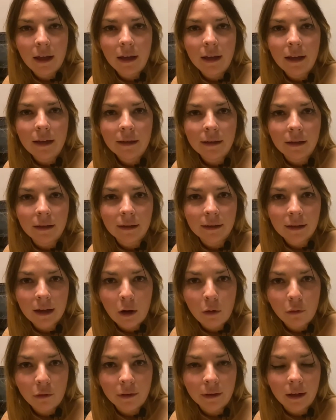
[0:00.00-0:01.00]
Et c'est
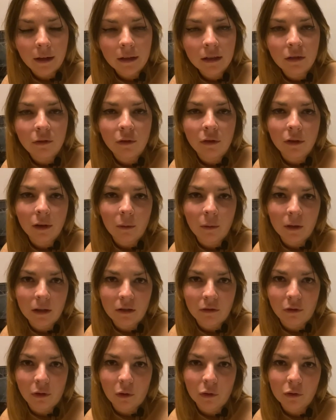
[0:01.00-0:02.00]
ça au final qui fait vraiment la
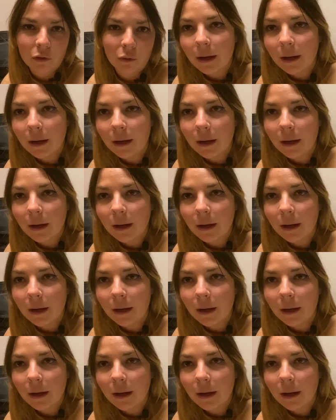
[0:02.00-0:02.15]
différence.